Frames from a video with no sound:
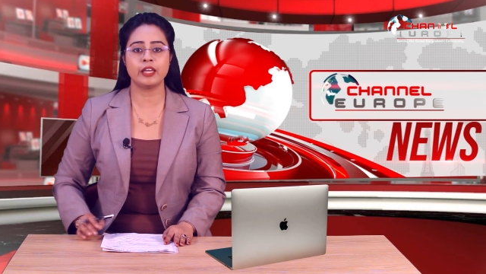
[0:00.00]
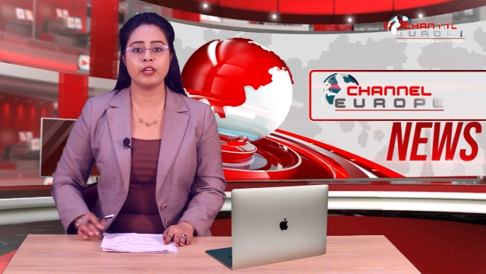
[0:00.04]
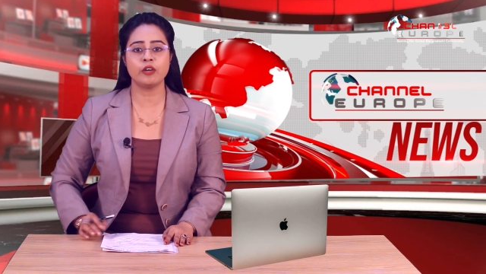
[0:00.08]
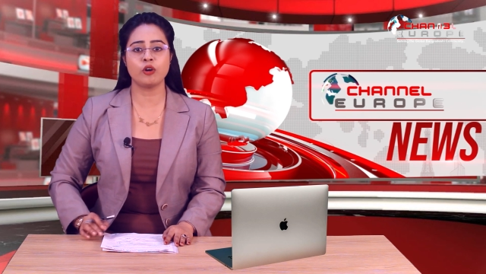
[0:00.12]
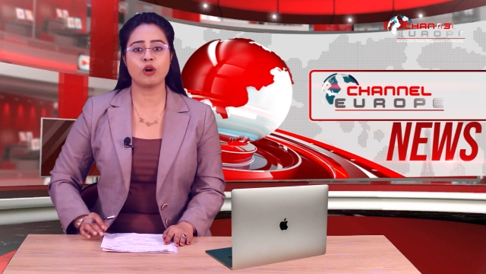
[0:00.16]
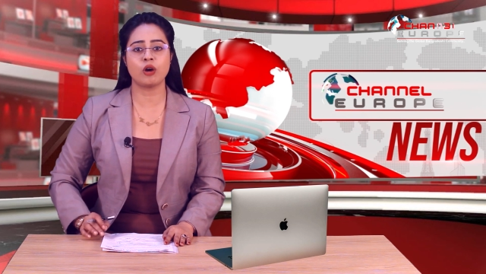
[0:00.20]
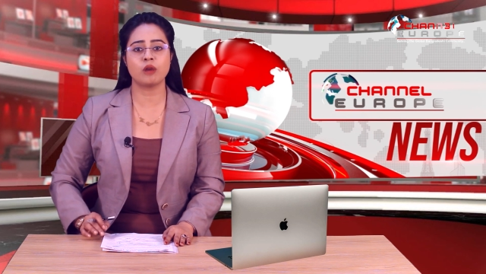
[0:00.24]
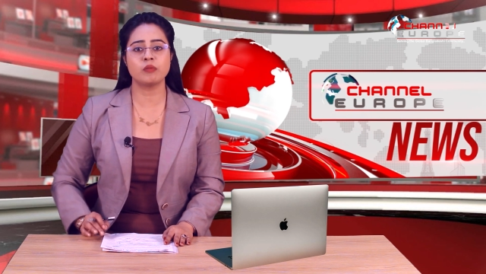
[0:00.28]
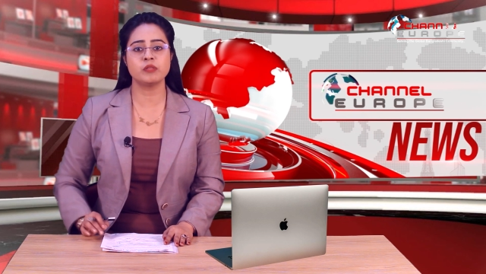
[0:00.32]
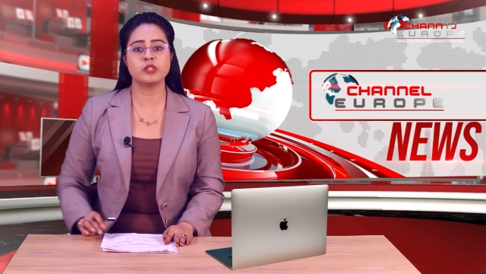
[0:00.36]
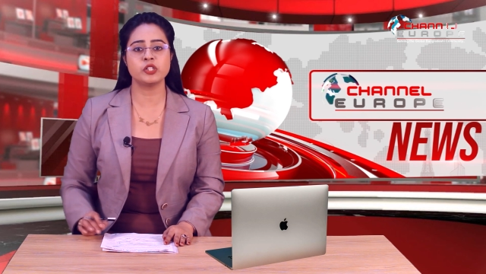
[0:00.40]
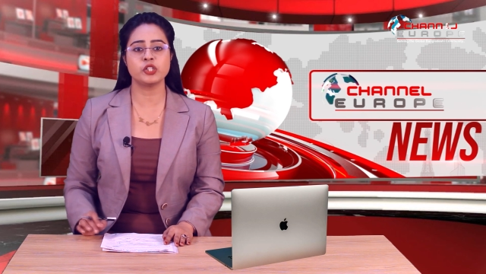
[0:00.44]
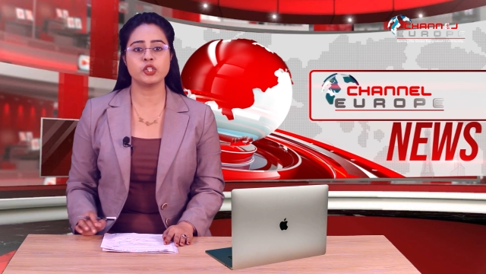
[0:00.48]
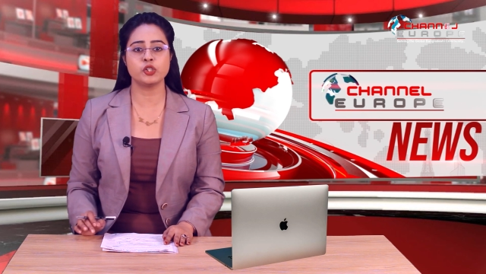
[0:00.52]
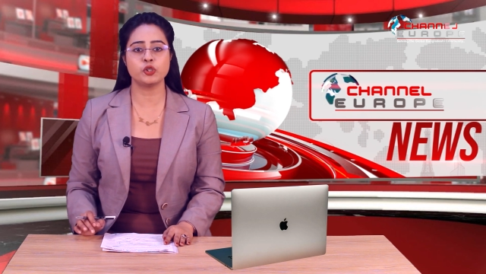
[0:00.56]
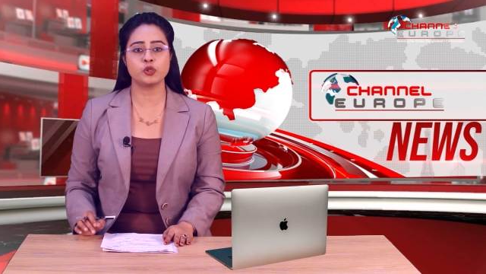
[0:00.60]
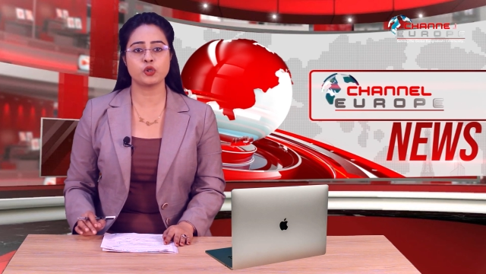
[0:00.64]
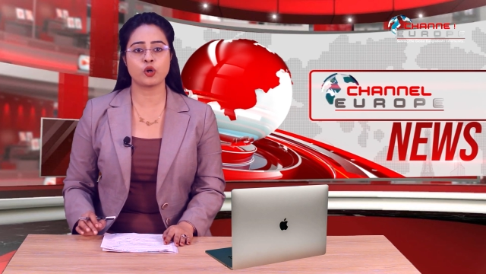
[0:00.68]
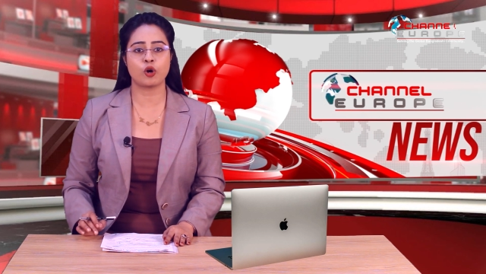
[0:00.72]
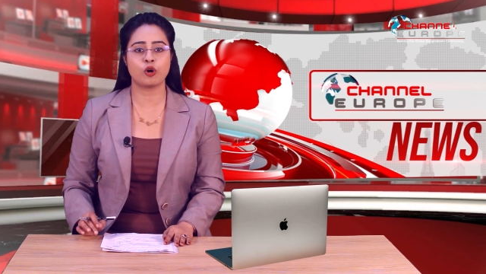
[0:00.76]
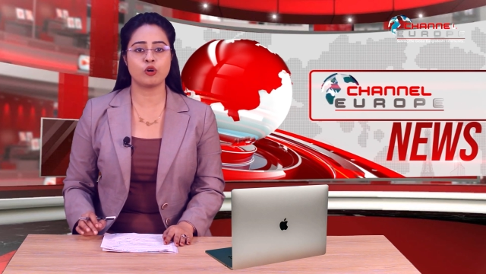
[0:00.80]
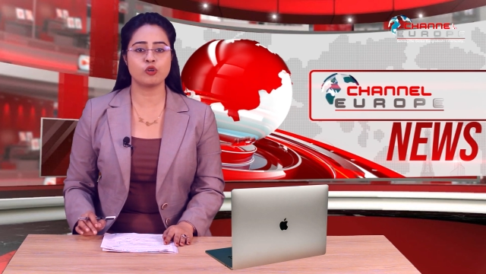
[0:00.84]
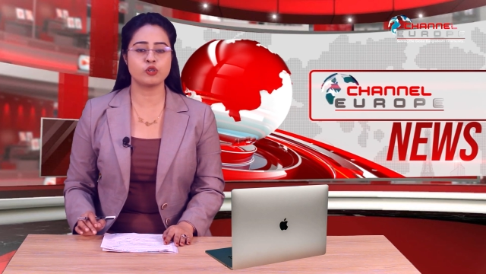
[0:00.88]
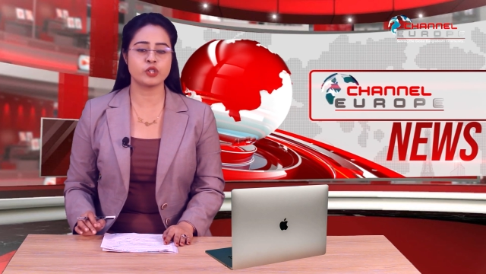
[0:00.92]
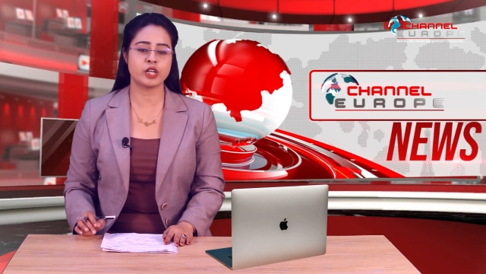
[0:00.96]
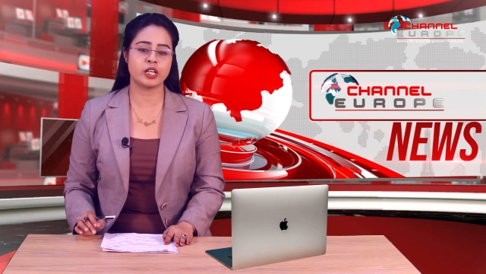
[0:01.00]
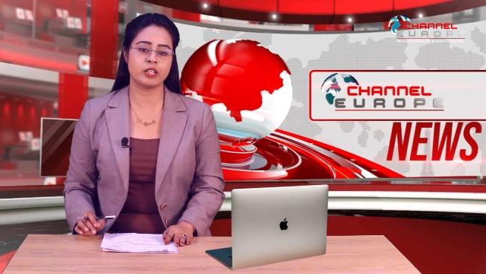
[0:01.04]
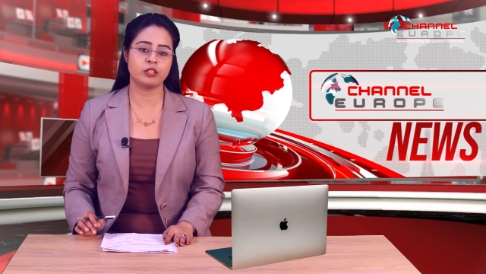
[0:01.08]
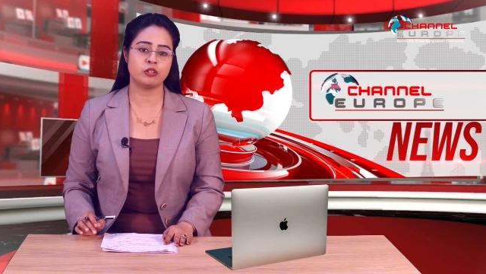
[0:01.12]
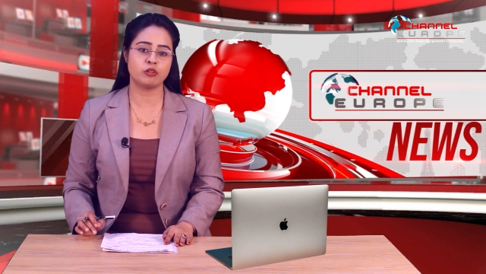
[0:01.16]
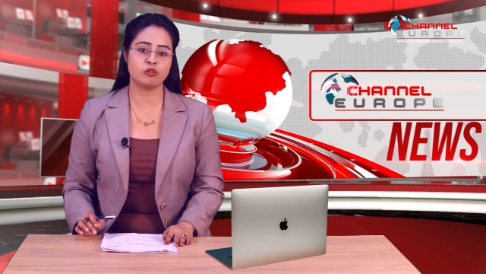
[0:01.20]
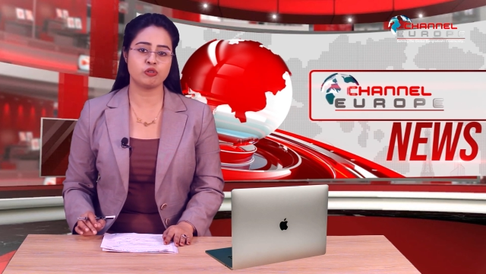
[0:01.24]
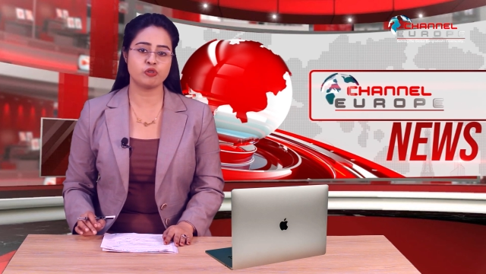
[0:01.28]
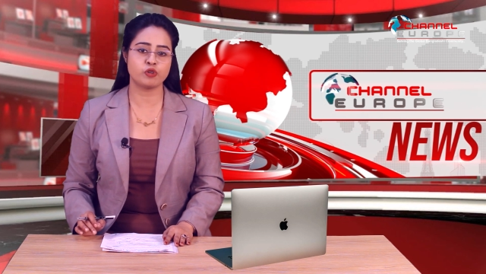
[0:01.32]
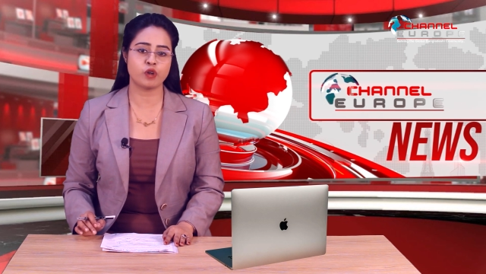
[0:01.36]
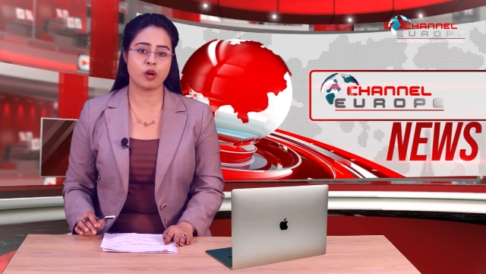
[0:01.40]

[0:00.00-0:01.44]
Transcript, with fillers: একই কমিটির সহসাধারণ